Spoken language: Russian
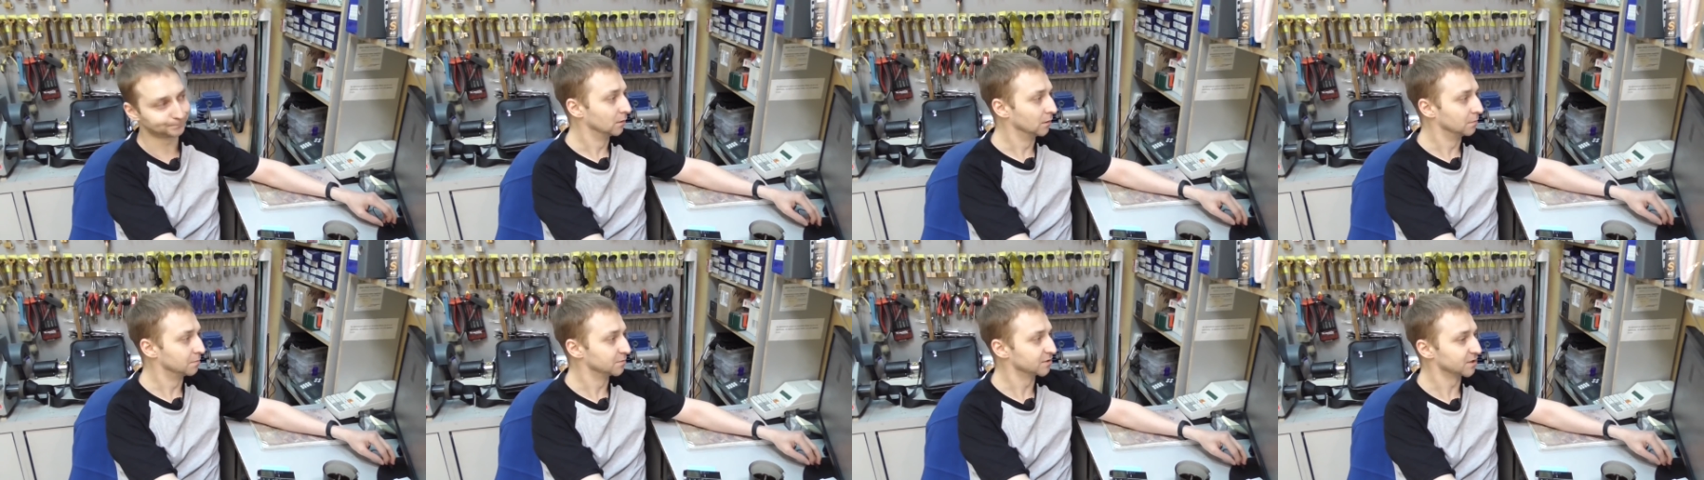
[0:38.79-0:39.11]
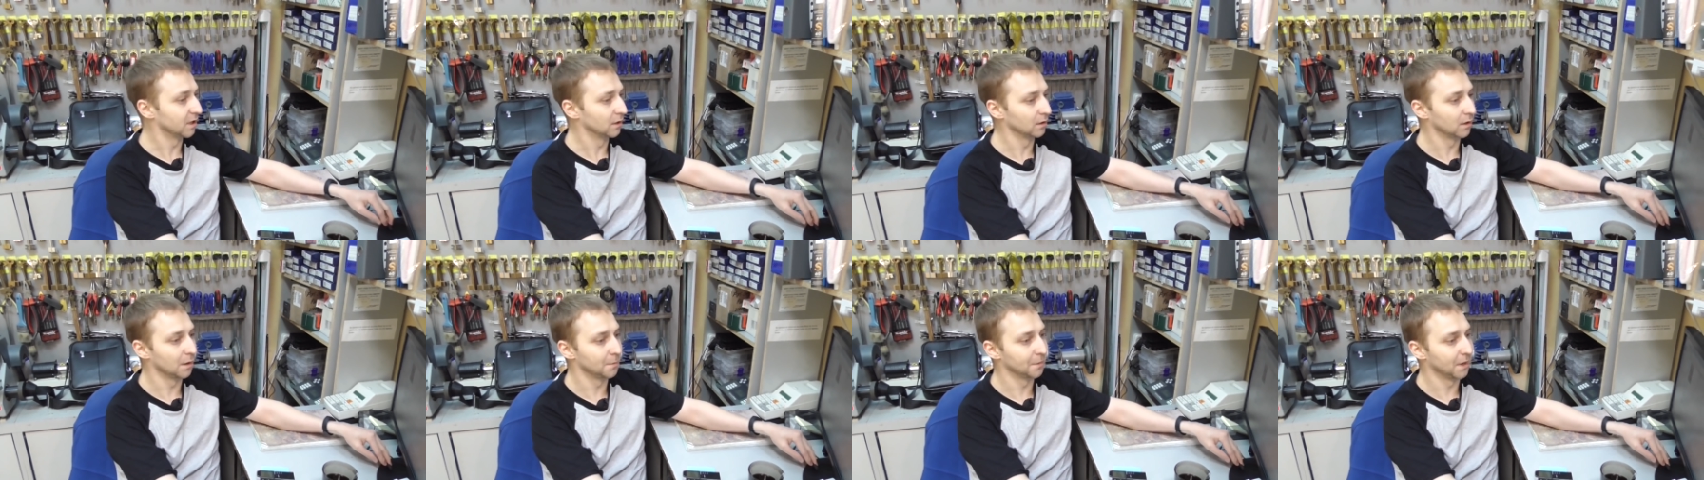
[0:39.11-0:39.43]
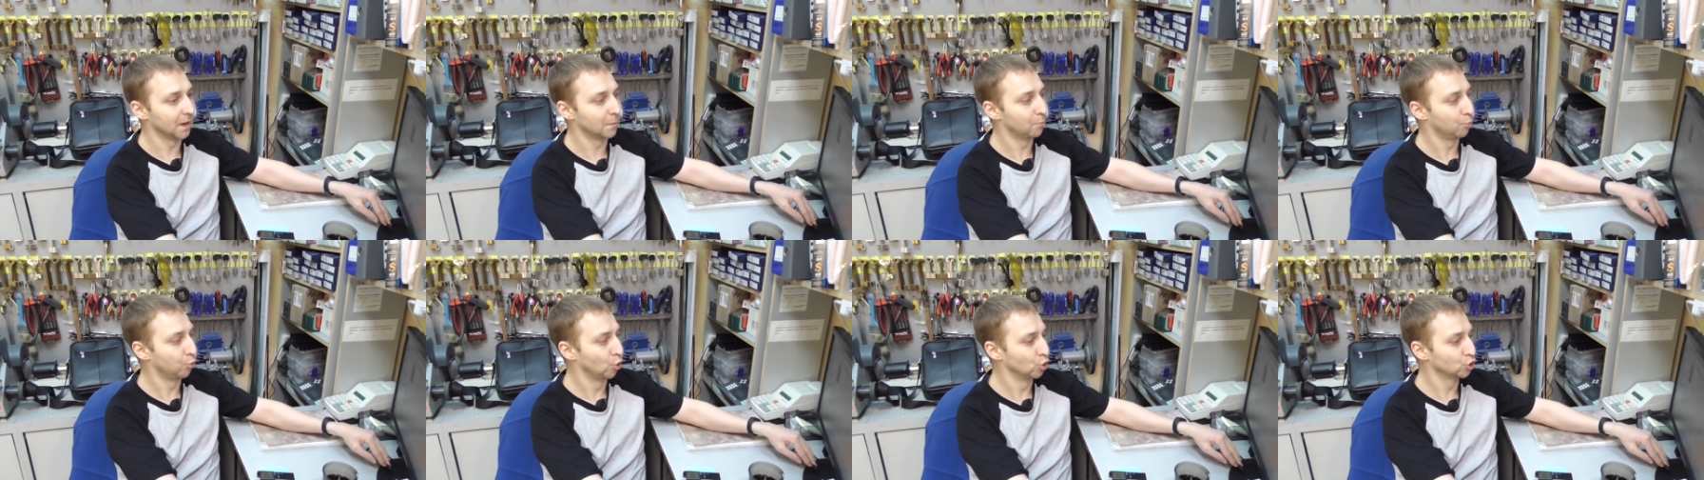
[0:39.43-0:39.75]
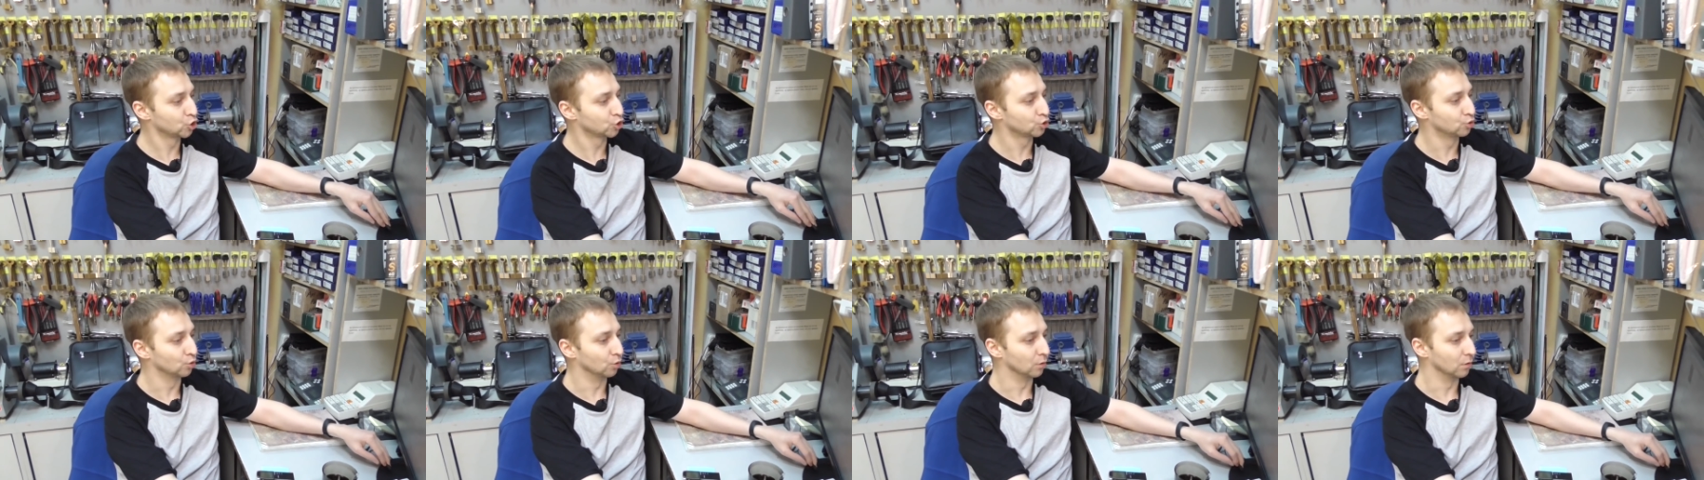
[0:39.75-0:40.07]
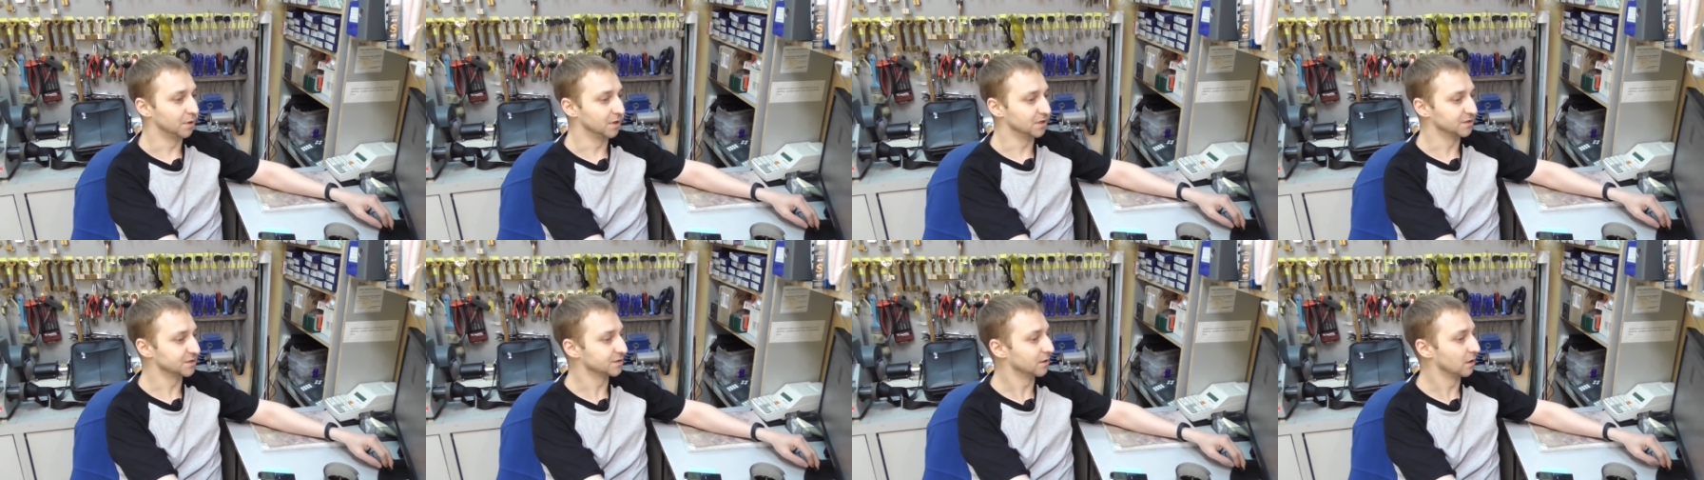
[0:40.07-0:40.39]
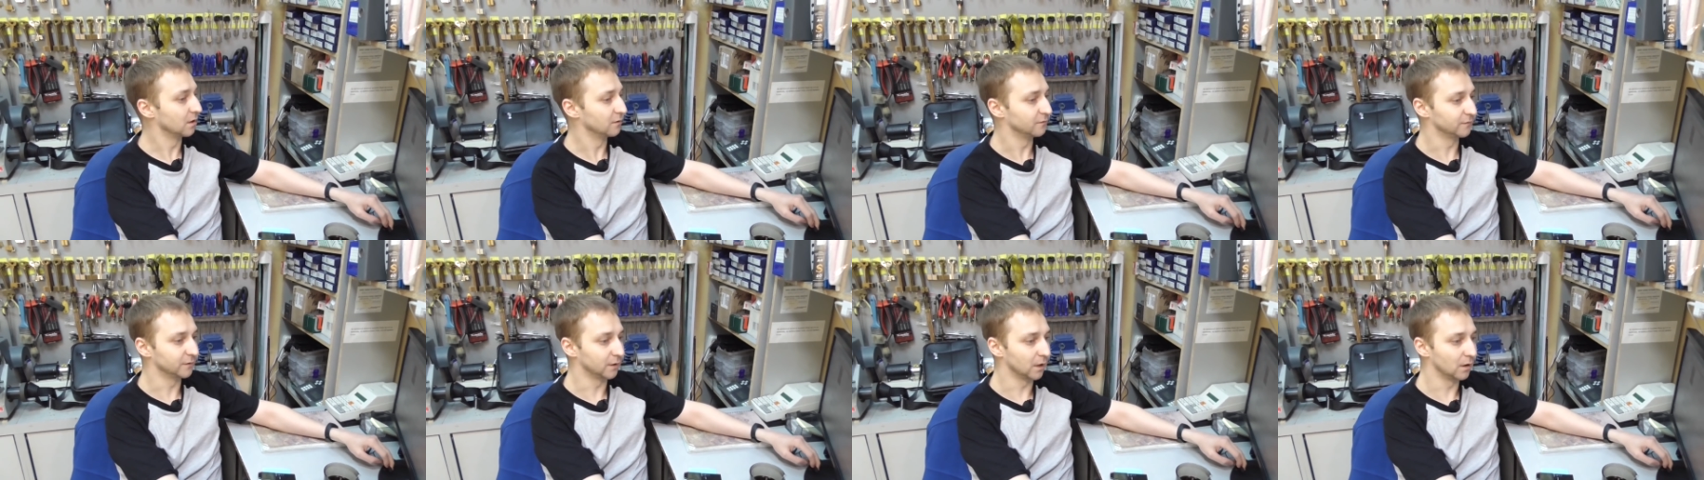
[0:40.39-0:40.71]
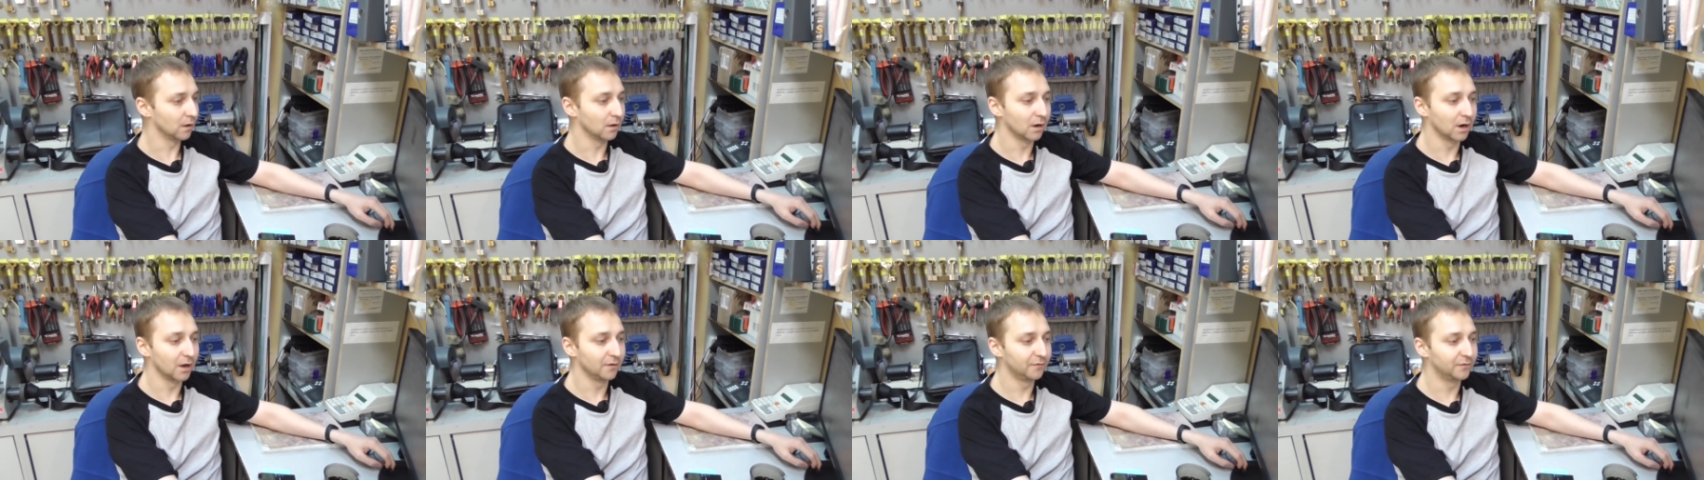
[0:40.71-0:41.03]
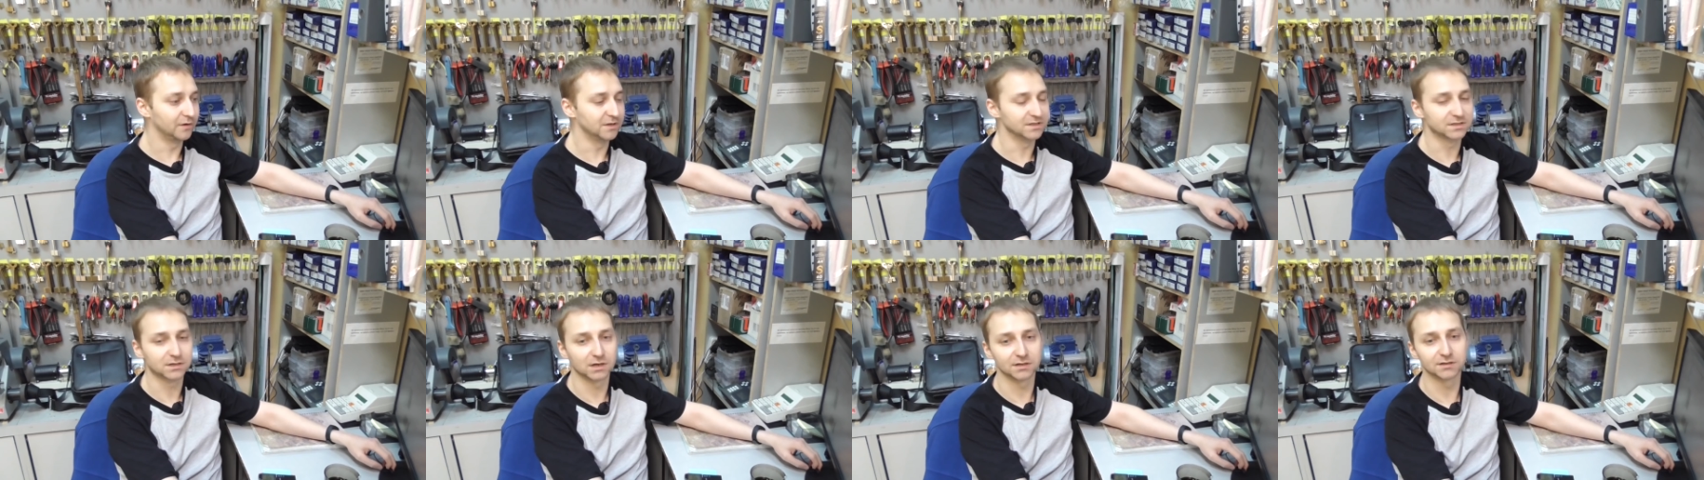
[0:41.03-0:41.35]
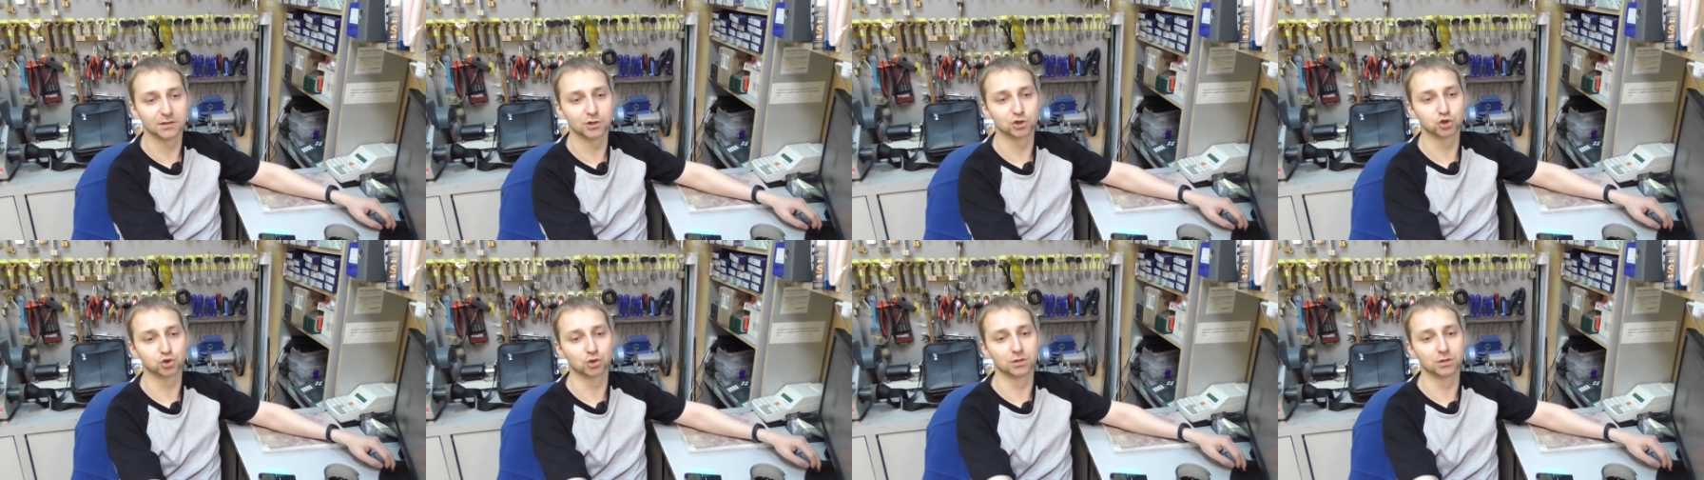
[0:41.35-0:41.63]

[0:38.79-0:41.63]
написал нам на почту, прислал фотографии и сказал,